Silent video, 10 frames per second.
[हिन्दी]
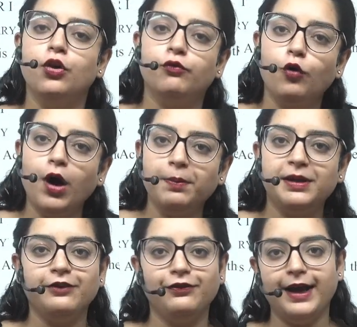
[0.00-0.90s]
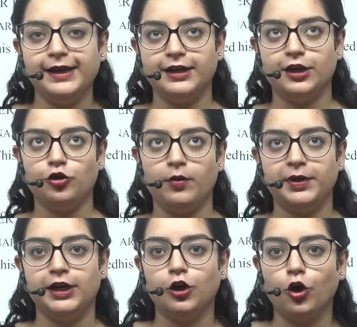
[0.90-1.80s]
वो आप डिफाइन कर रहे हो
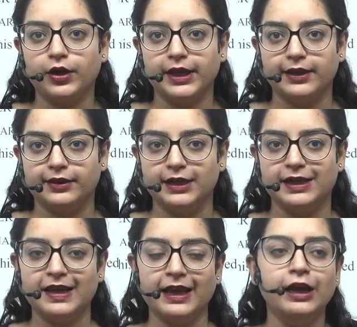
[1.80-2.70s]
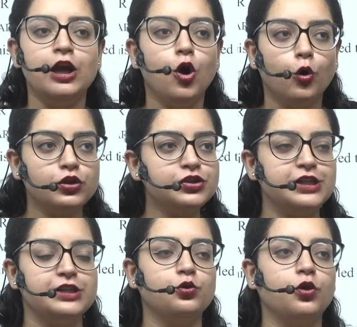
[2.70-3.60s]
अपने लॉ के अंदर ठीक है उन
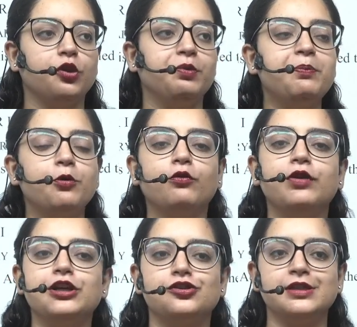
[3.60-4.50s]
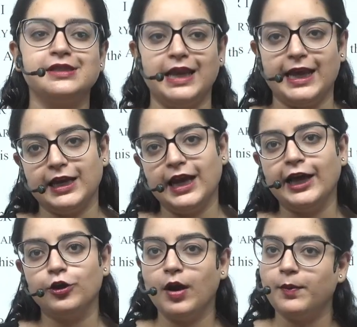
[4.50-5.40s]
चीज़ों के ऊपर प्रोविजंस लेकर आ
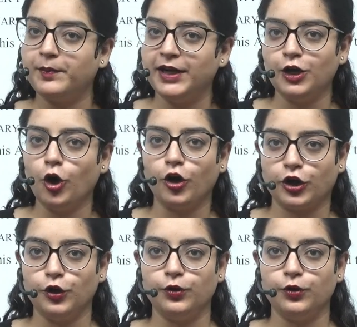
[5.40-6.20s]
रहे हो आप अपने लॉ के